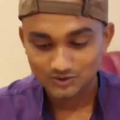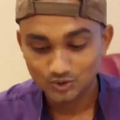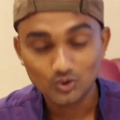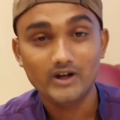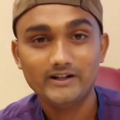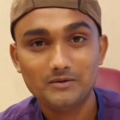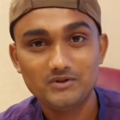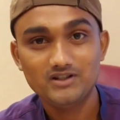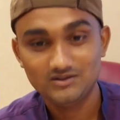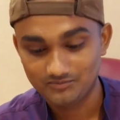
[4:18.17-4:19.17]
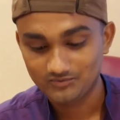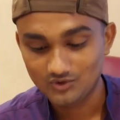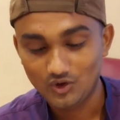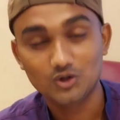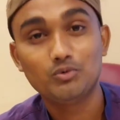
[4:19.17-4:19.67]
দুটো আইটেমই
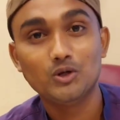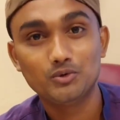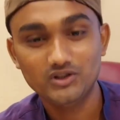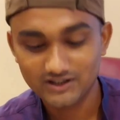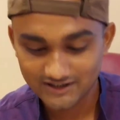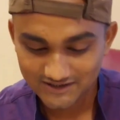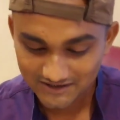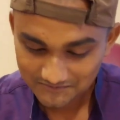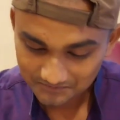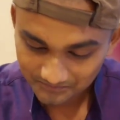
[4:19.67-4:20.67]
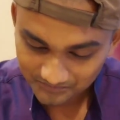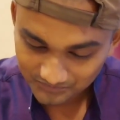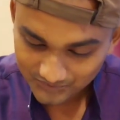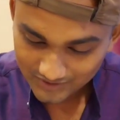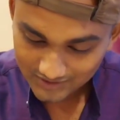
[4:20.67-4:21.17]
অল্প অল্প নিয়ে নিয়েছি
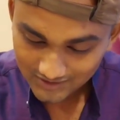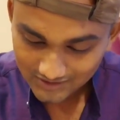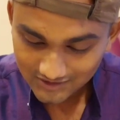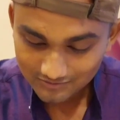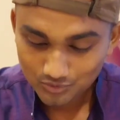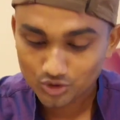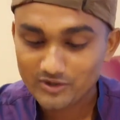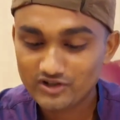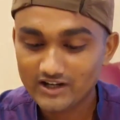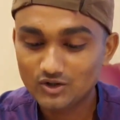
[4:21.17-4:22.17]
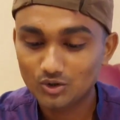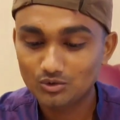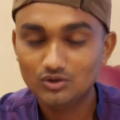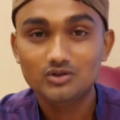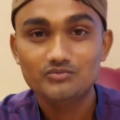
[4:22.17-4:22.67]
প্রথমে ট্রাই
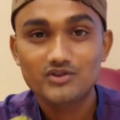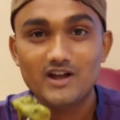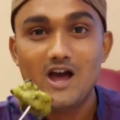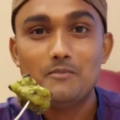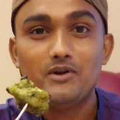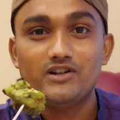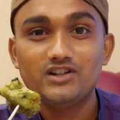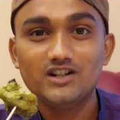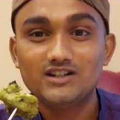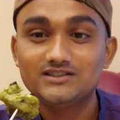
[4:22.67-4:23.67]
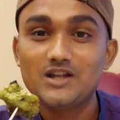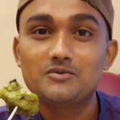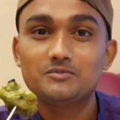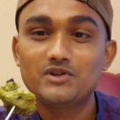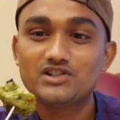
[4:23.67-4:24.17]
করবো অ্যাপেটিনা সেফ
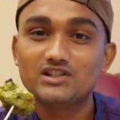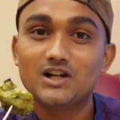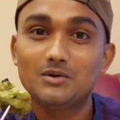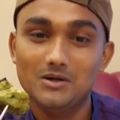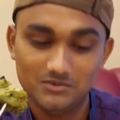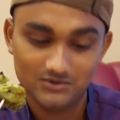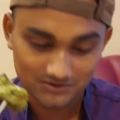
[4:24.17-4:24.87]
স্পেশাল কাবাব